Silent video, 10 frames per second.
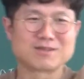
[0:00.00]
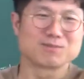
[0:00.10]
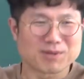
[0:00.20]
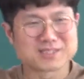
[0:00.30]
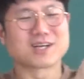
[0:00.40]

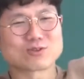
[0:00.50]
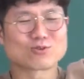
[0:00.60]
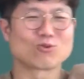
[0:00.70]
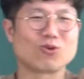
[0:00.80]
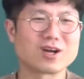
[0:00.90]

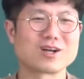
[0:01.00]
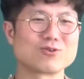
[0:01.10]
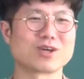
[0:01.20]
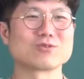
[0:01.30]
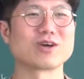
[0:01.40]
필사적으로
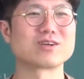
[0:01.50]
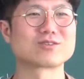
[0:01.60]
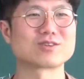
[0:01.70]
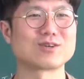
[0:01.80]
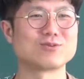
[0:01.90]
올라가려고 계속 애를
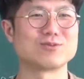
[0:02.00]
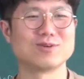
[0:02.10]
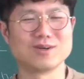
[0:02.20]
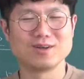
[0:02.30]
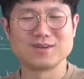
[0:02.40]
썼다고.
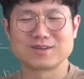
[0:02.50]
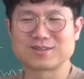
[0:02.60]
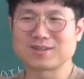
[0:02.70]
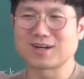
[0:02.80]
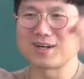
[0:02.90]

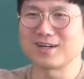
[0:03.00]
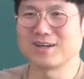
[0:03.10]
그러다가